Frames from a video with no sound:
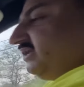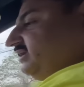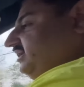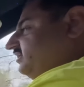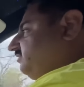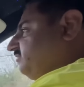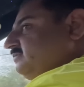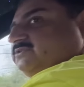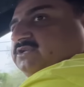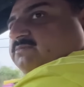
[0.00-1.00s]
है एक नंबर
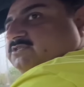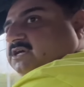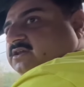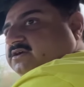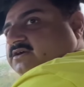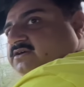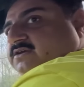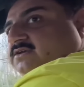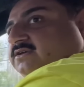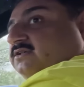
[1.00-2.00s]
में चिल मचा रखा
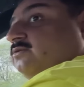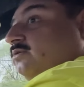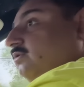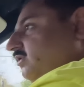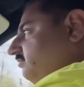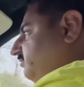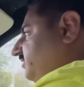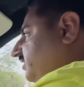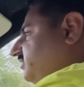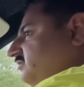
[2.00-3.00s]
है ये देखो लोग अभी भी
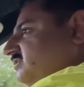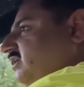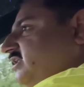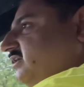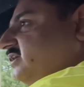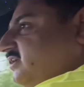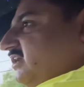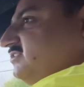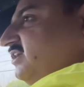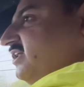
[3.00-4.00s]
देखते हुए जा रहे हैं कि क्या
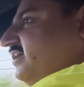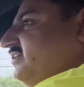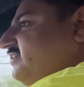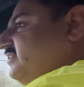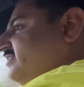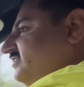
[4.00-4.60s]
जा रहा है ये